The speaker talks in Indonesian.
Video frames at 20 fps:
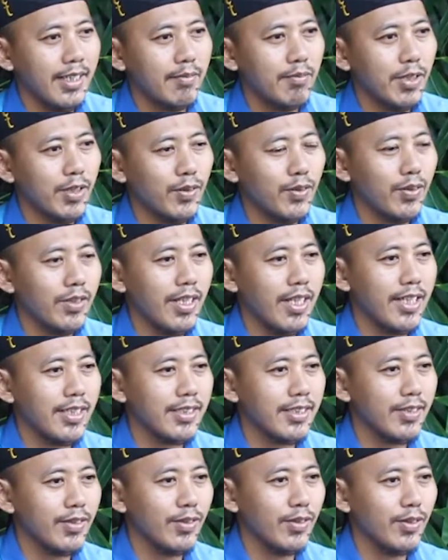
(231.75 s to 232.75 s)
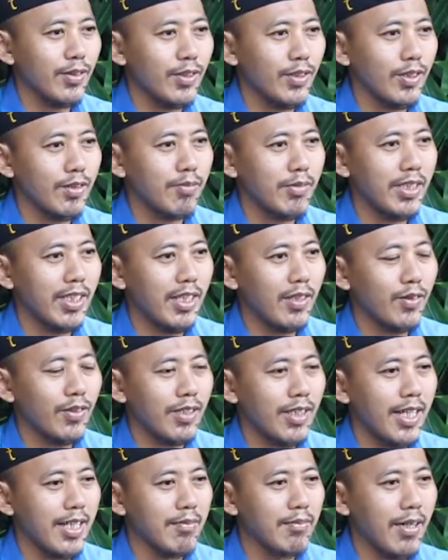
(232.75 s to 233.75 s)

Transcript: bertugas untuk menyalurkan